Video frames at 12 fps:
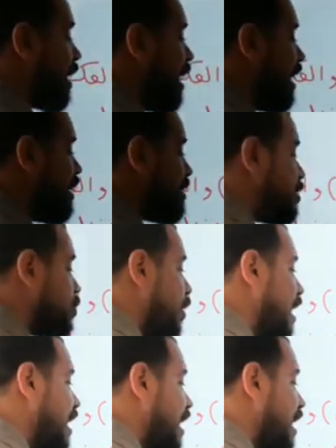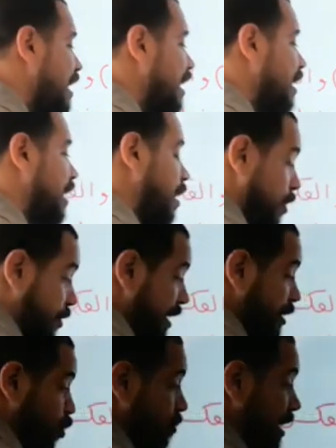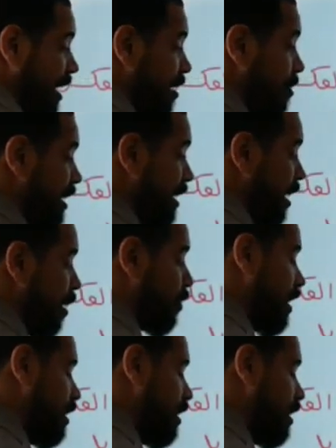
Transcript: كان السؤال او لو كانت الجمله الخبريه او